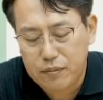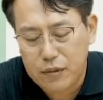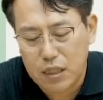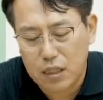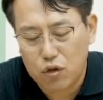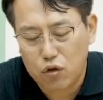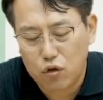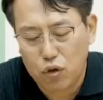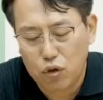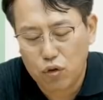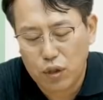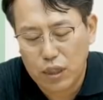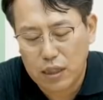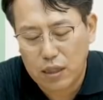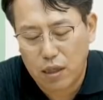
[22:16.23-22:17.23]

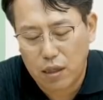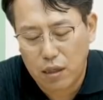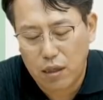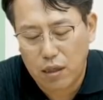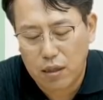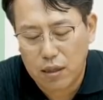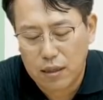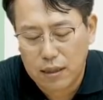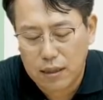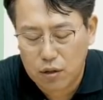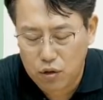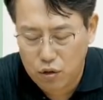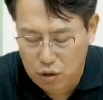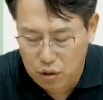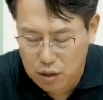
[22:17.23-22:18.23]
유로존에서,
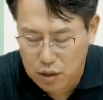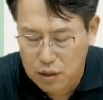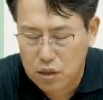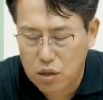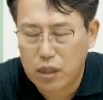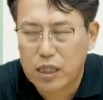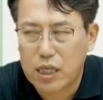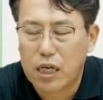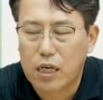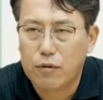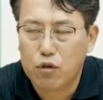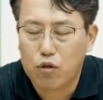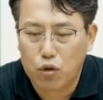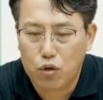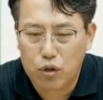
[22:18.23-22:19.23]
정확히
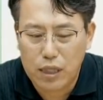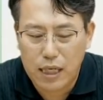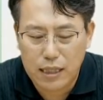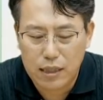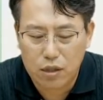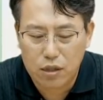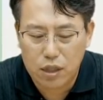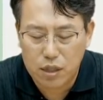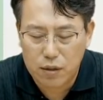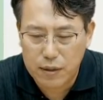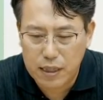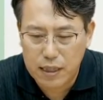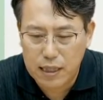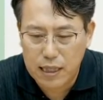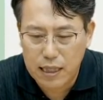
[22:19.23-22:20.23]
얘기하면 유로존이 아니죠,
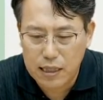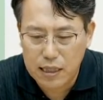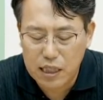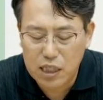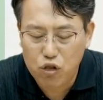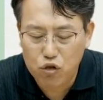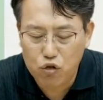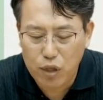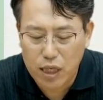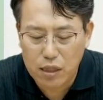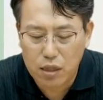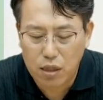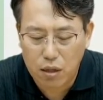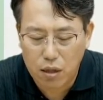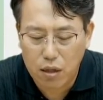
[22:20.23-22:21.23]
22니까
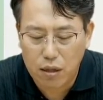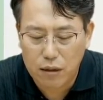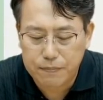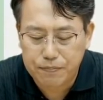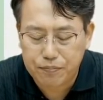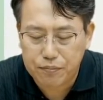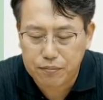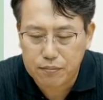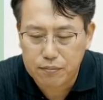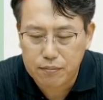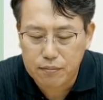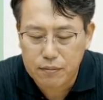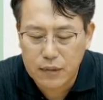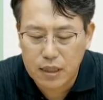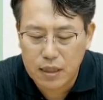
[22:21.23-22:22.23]
EU에서
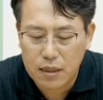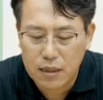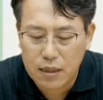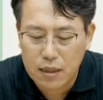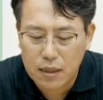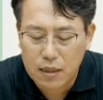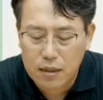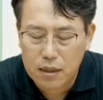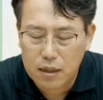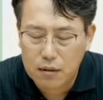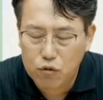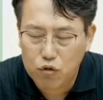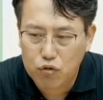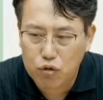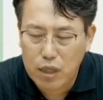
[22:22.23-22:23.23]

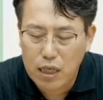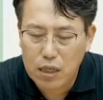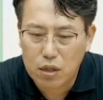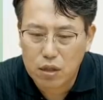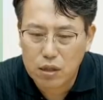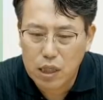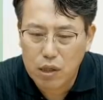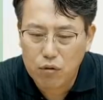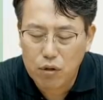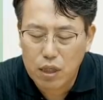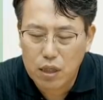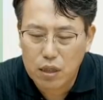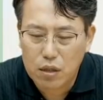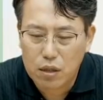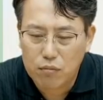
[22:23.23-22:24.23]
지금 우크라이나 전쟁으로
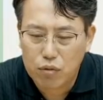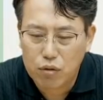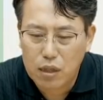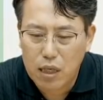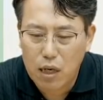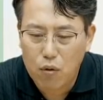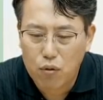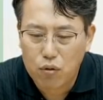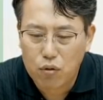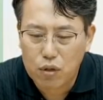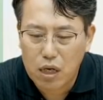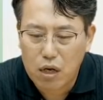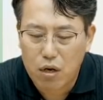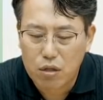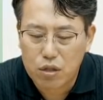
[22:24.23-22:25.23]
인해서 물가가 오르는
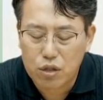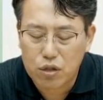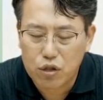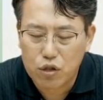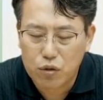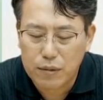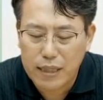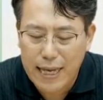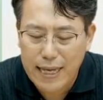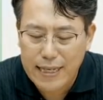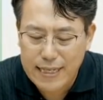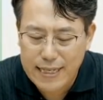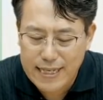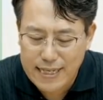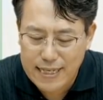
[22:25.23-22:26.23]
게 걱정이 좀
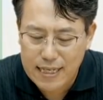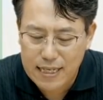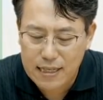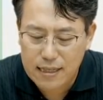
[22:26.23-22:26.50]
되니